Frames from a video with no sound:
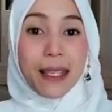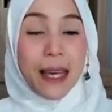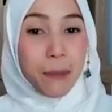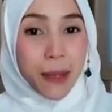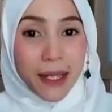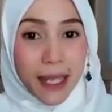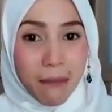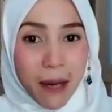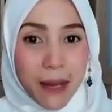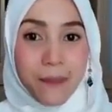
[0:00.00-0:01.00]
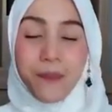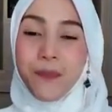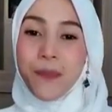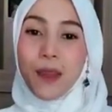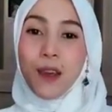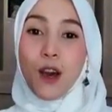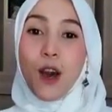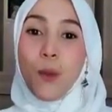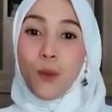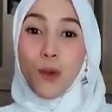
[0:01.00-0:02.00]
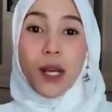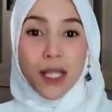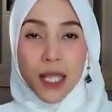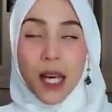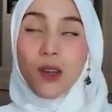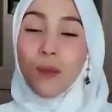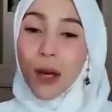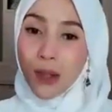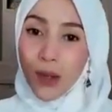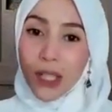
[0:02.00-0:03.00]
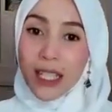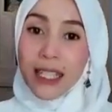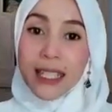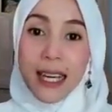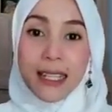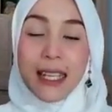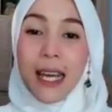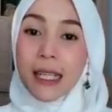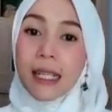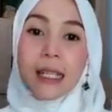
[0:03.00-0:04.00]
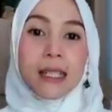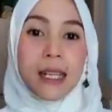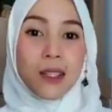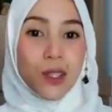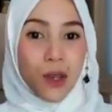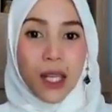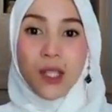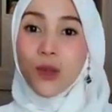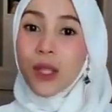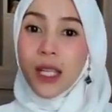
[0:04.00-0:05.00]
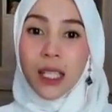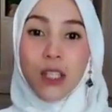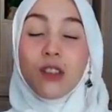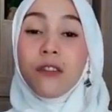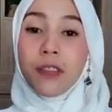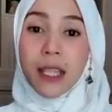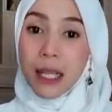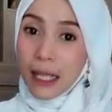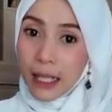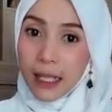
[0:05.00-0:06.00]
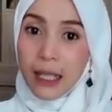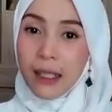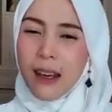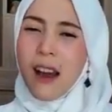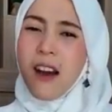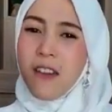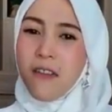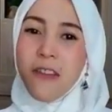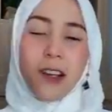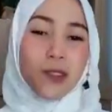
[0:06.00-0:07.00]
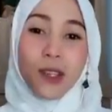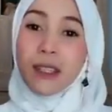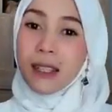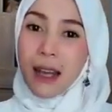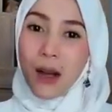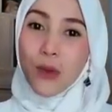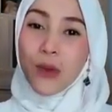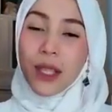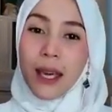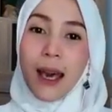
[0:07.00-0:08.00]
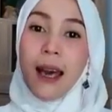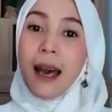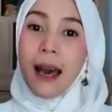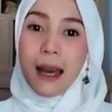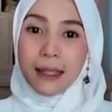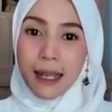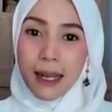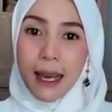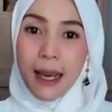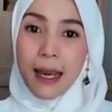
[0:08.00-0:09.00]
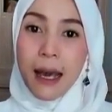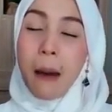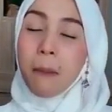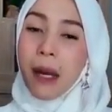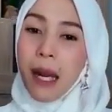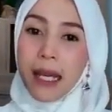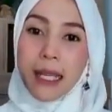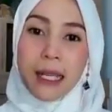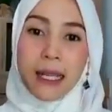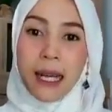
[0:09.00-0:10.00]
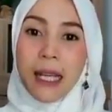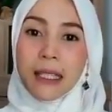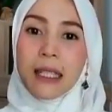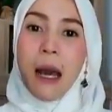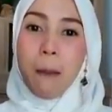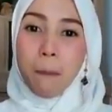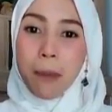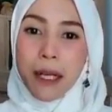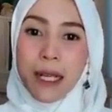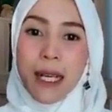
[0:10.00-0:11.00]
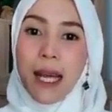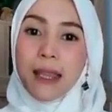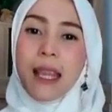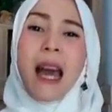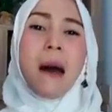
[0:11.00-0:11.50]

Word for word: Yang pertama, puasa Ramadan yang diakhiri dengan sholat sunat Idul Fitri ini, faktor teragungnya adalah melahirkan perekat